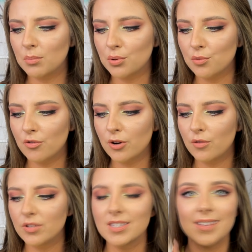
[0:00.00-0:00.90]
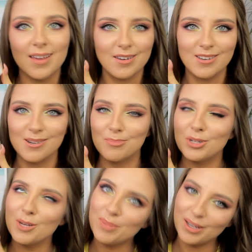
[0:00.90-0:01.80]
borówkowy sernik.
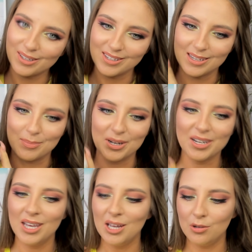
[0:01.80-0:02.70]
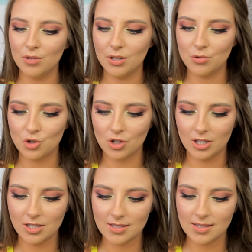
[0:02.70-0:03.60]
Przepiękny zapach. Tutaj już
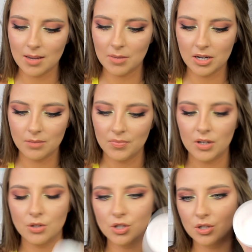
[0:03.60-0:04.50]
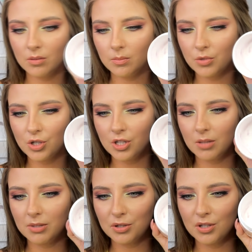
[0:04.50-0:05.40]
e, nic nie ma, chociaż możecie
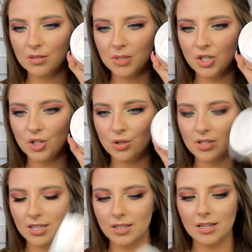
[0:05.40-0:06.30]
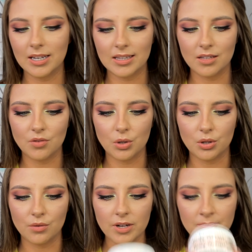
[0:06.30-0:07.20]
chyba trochę zobaczyć, że to jest takie delikatnie
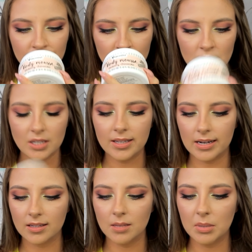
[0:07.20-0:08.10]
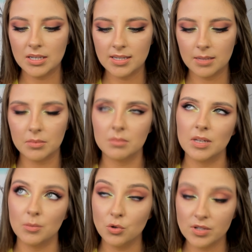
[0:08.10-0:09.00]
fioletowe. I tak, te balsam,
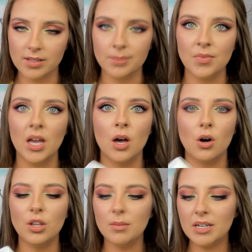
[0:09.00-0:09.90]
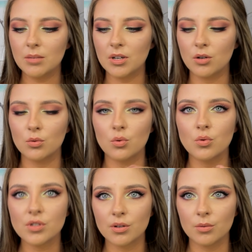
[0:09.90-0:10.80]
te musy, one mają taką
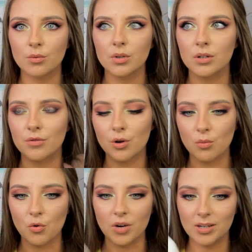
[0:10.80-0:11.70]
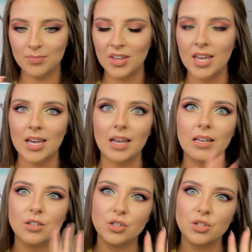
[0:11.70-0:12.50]
tłustą e, formułę, e,